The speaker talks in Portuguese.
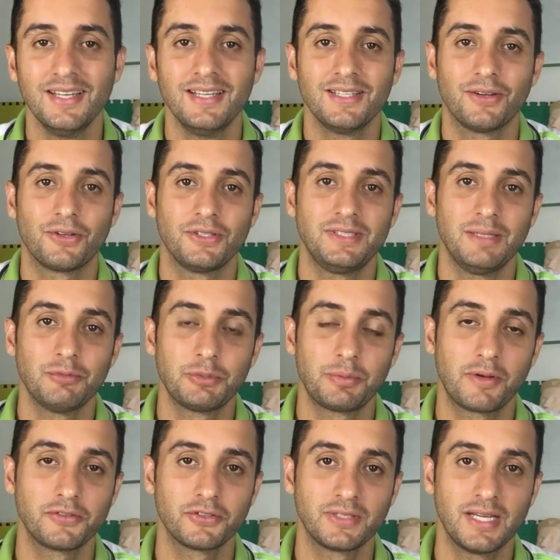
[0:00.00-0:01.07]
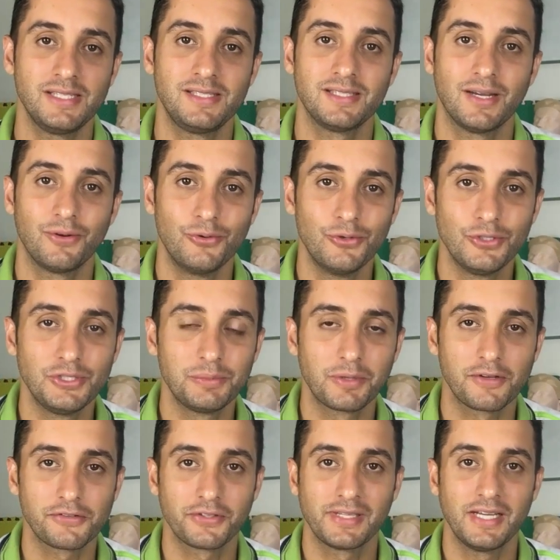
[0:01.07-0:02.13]
Então, nós temos profissionais de saúde,
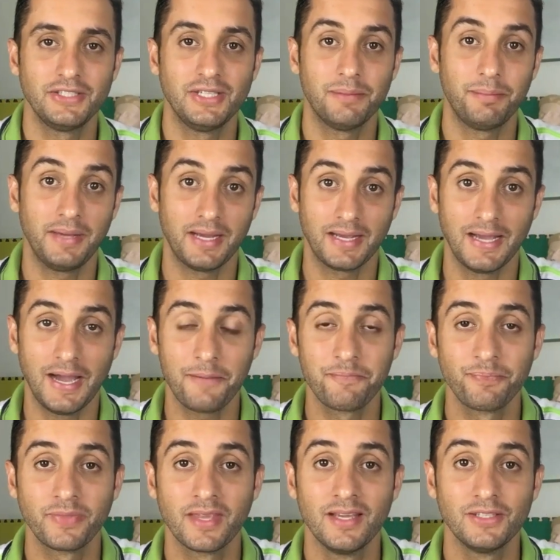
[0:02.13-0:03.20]
profissionais de APH,